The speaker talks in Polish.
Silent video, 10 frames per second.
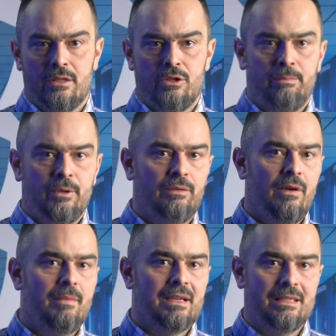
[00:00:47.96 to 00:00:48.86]
co potrwa
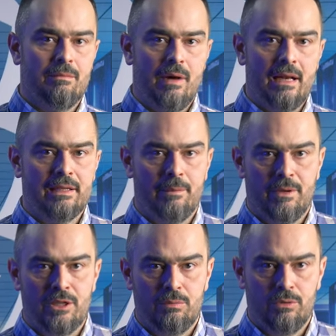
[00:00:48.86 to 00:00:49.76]
maksymalnie
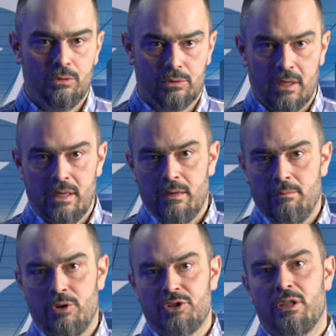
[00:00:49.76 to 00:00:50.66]
5 minut,
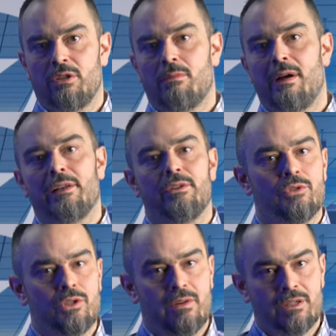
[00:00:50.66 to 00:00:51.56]
można normalnie
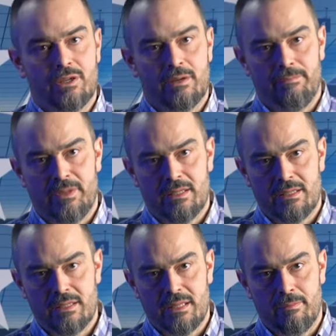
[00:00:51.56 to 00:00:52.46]
używać ten
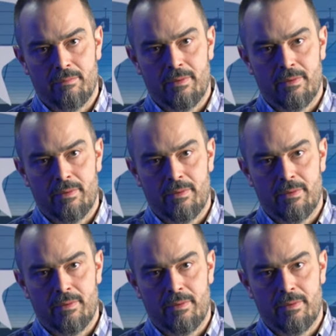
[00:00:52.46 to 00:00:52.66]
system.